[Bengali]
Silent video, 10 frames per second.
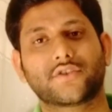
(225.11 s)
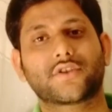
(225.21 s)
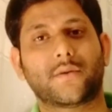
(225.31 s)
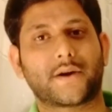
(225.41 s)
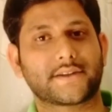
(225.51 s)

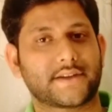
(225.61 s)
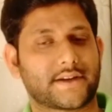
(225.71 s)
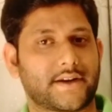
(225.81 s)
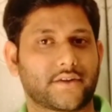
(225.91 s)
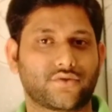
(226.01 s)
সবার
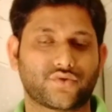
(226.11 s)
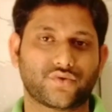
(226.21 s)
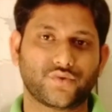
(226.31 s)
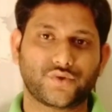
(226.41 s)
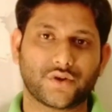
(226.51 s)
জানার একটু
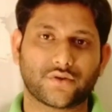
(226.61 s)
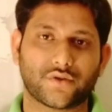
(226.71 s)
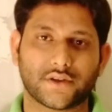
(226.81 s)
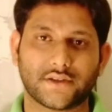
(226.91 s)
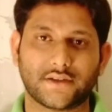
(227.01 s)
সুযোগ
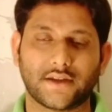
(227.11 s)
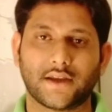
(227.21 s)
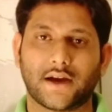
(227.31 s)
করে দিন